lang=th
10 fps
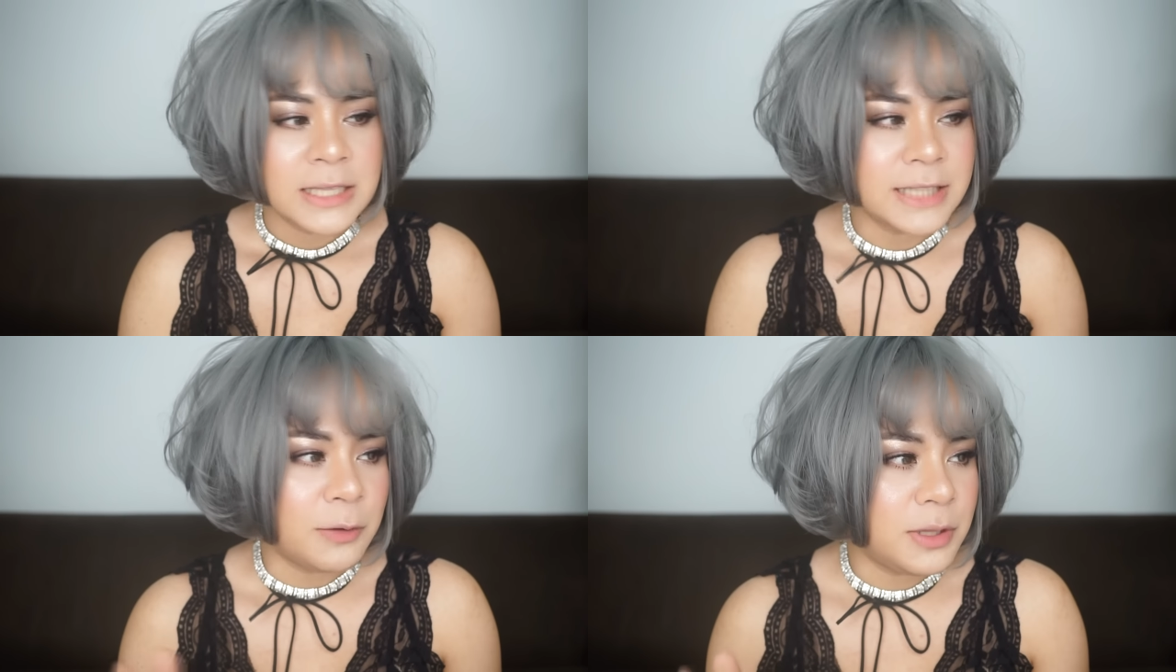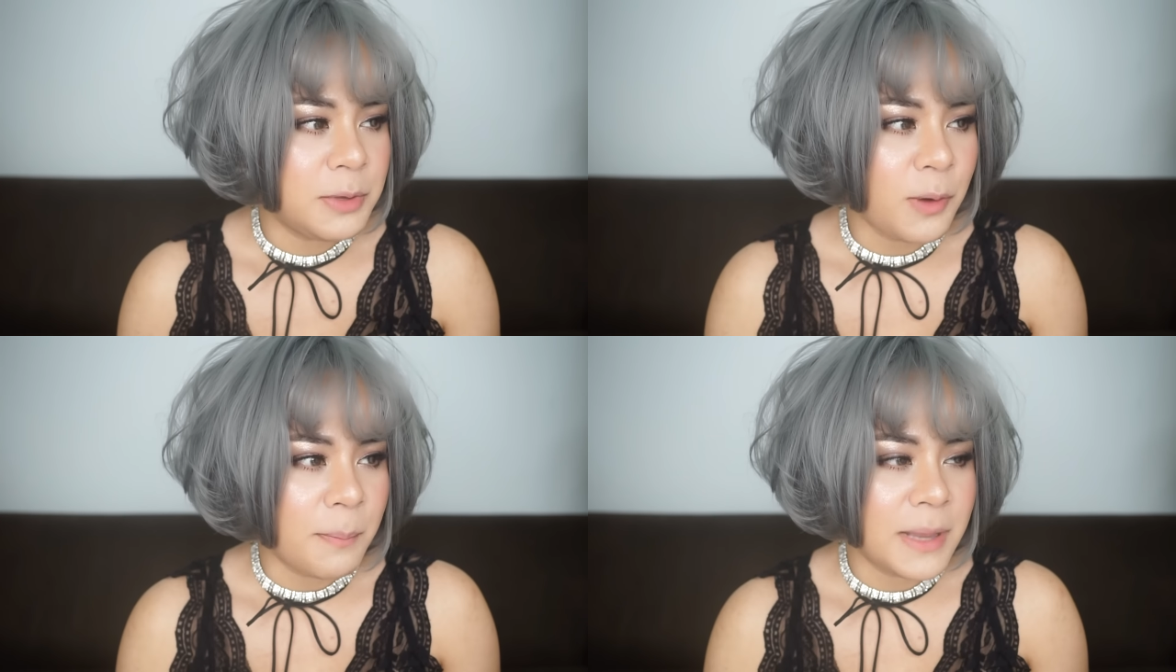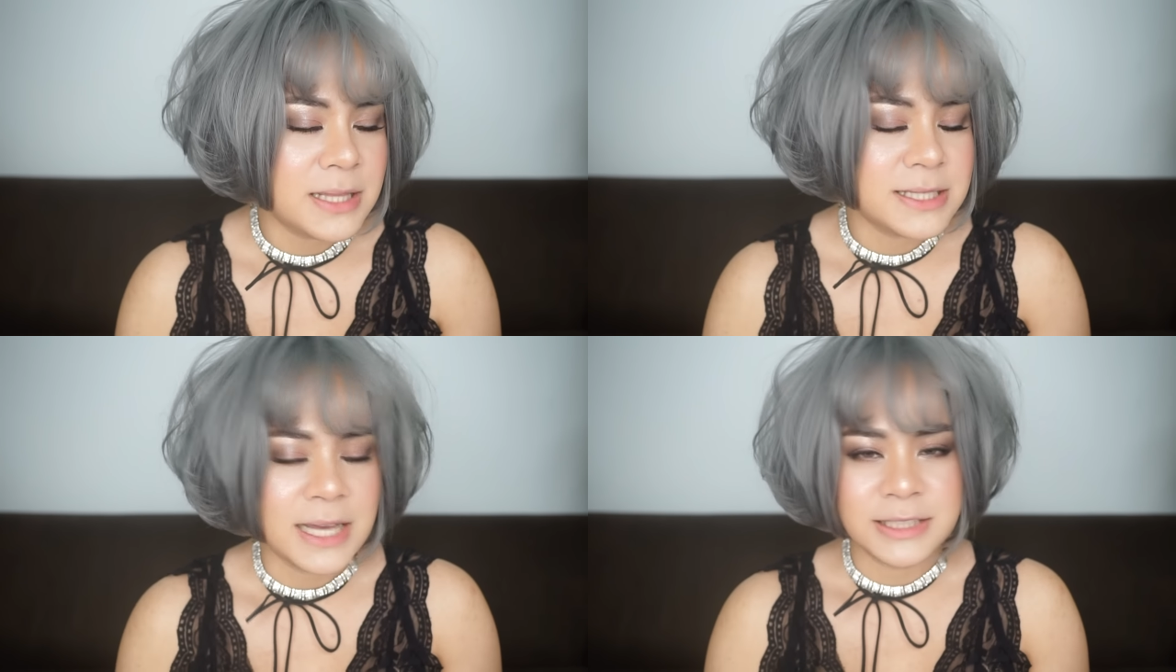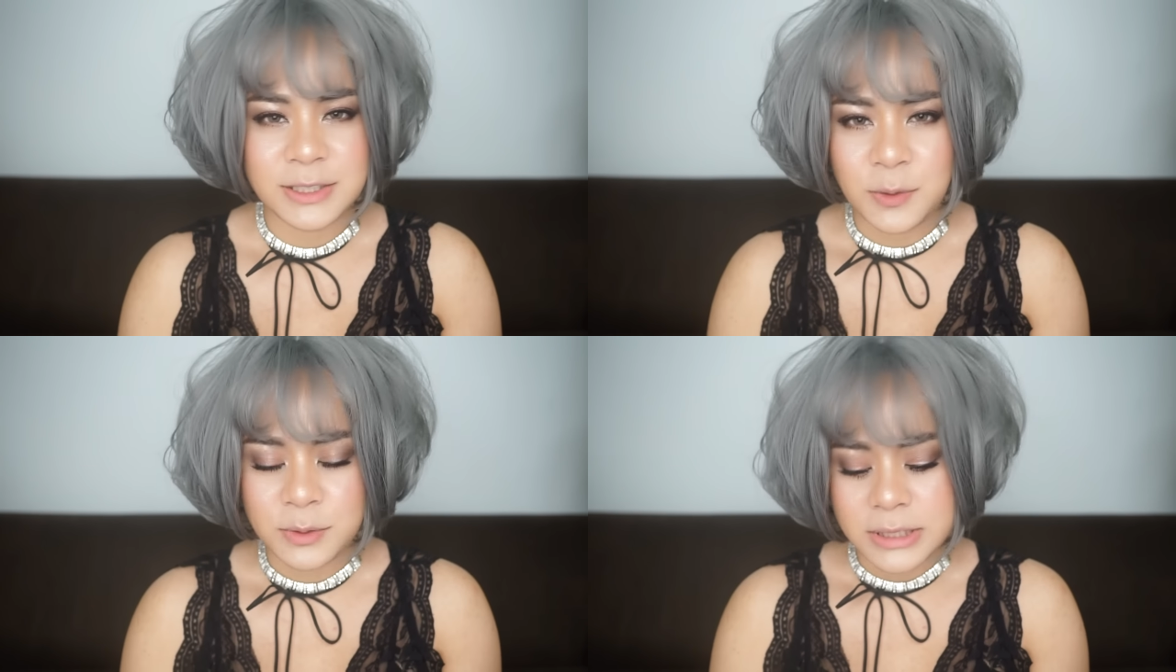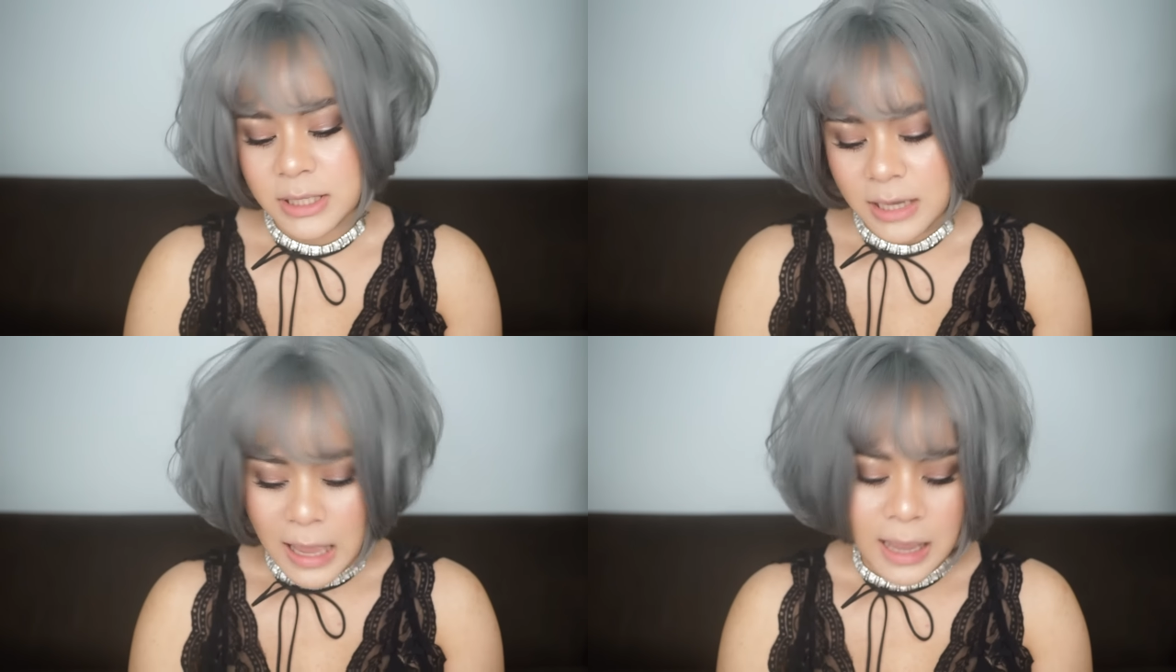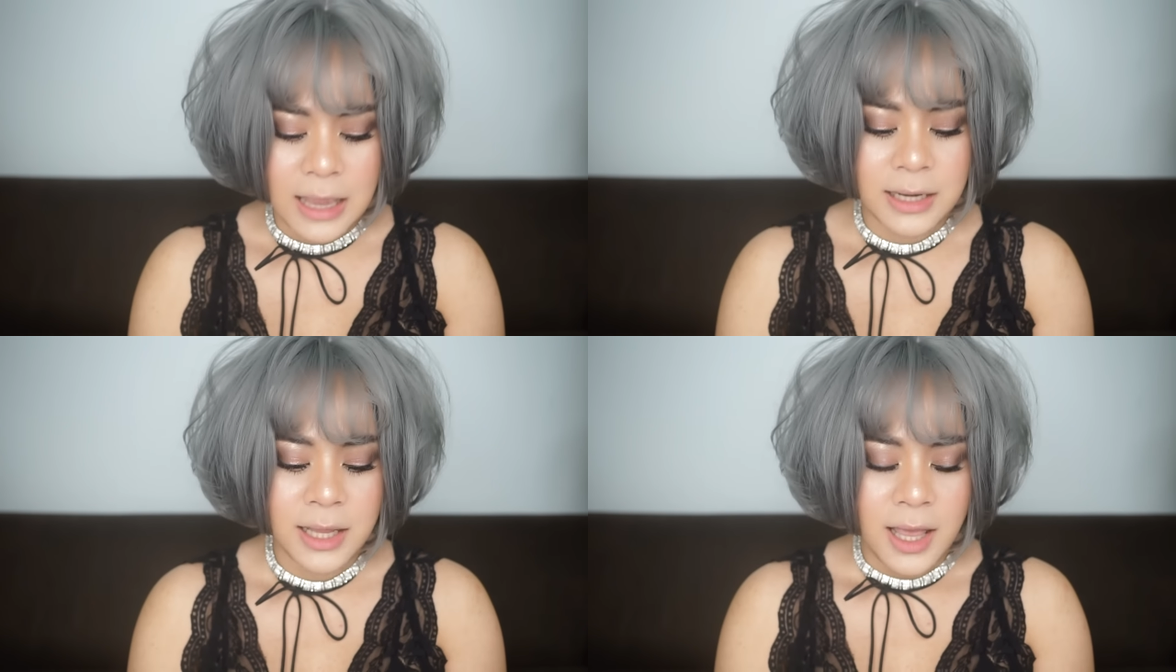สาวที่มีความมั่นใจสนุกสนาน